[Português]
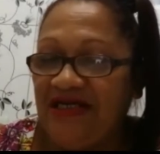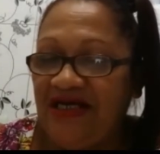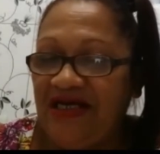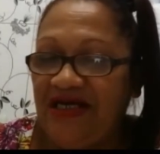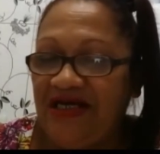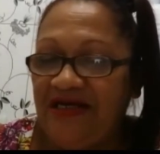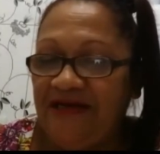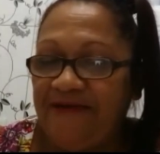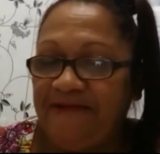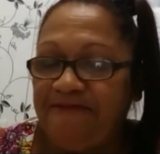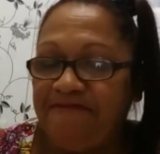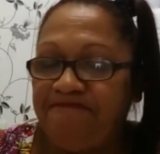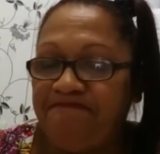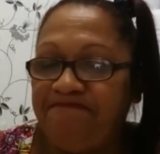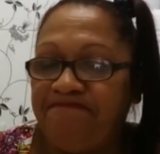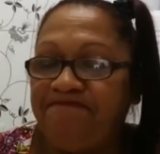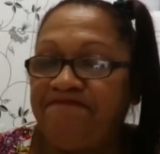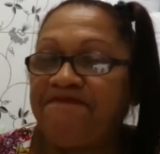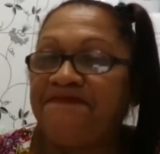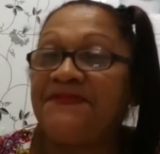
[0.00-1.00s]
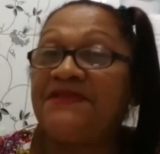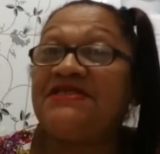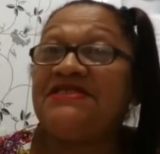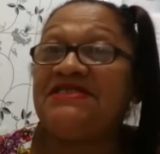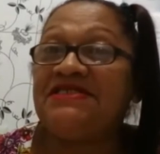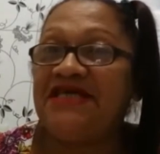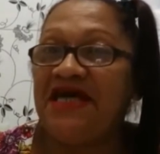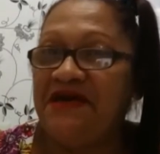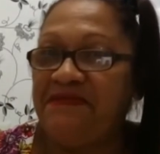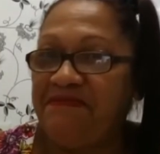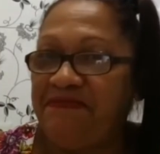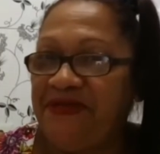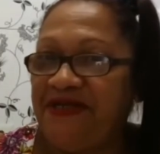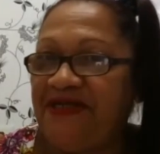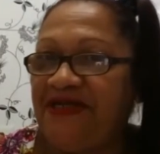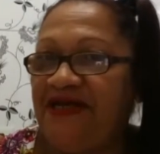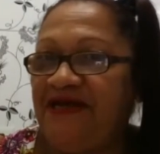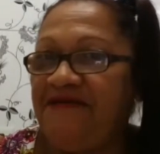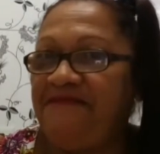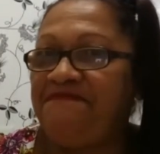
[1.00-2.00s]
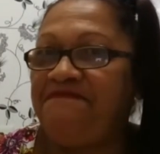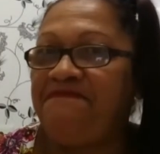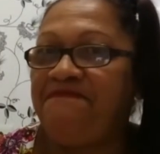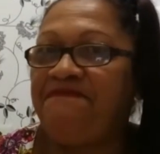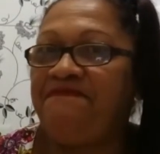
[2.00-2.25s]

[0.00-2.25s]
é, sempre, né?